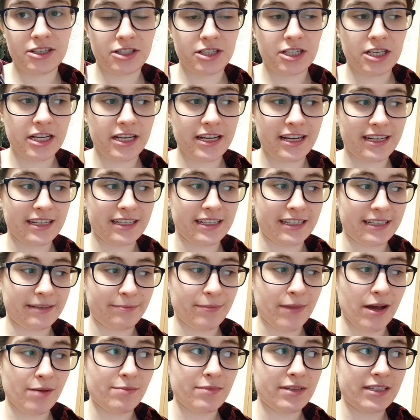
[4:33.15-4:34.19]
że jak
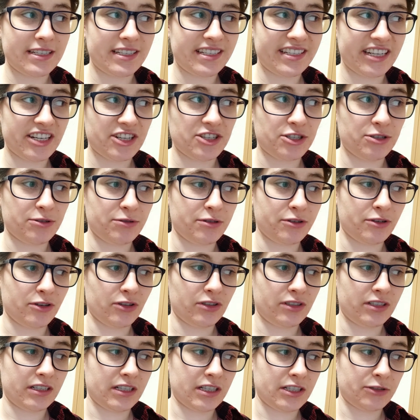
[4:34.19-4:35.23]
mamy straszną
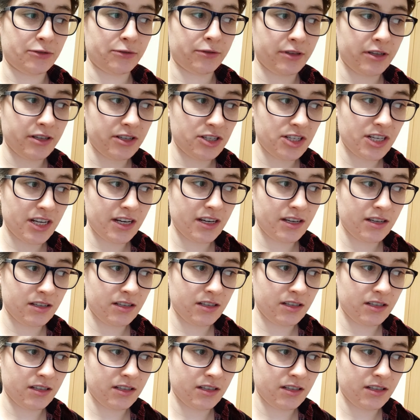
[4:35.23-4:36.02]
ochotę na słodycze,